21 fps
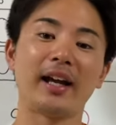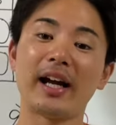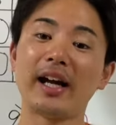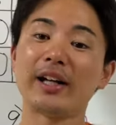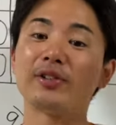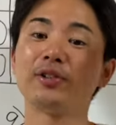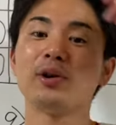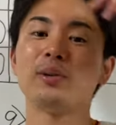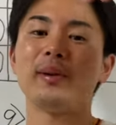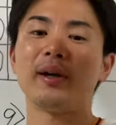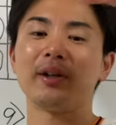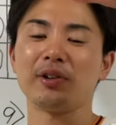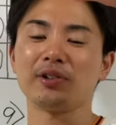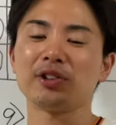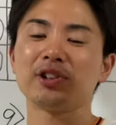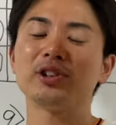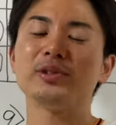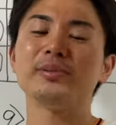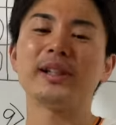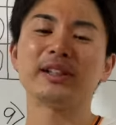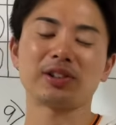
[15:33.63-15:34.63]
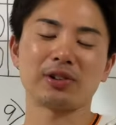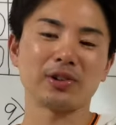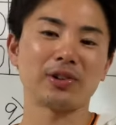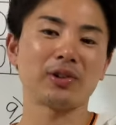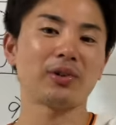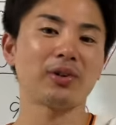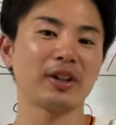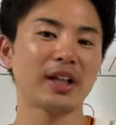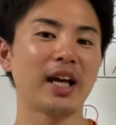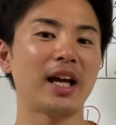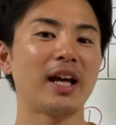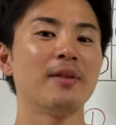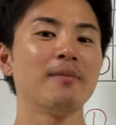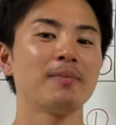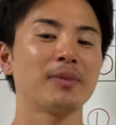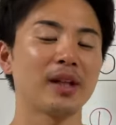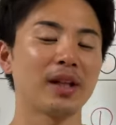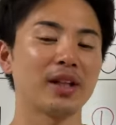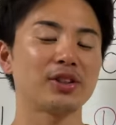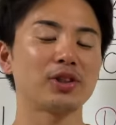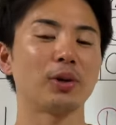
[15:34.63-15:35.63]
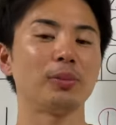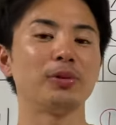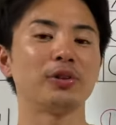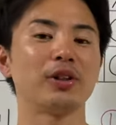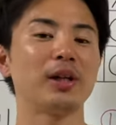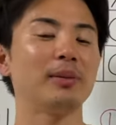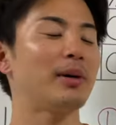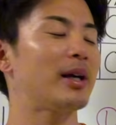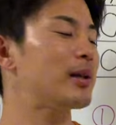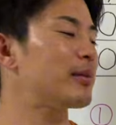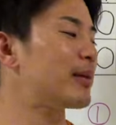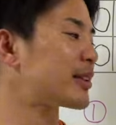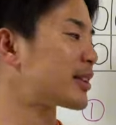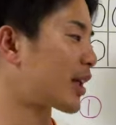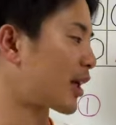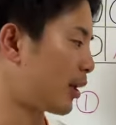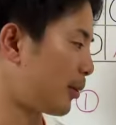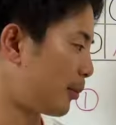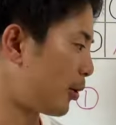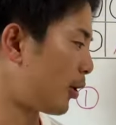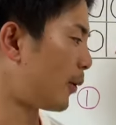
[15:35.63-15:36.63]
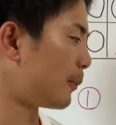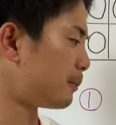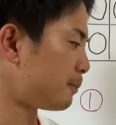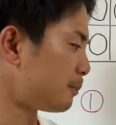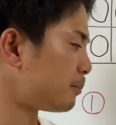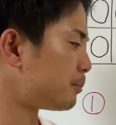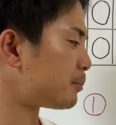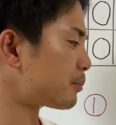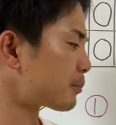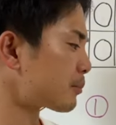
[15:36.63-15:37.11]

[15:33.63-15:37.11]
ライトオーバーのツーベースというところで、勝負決まりましたけども、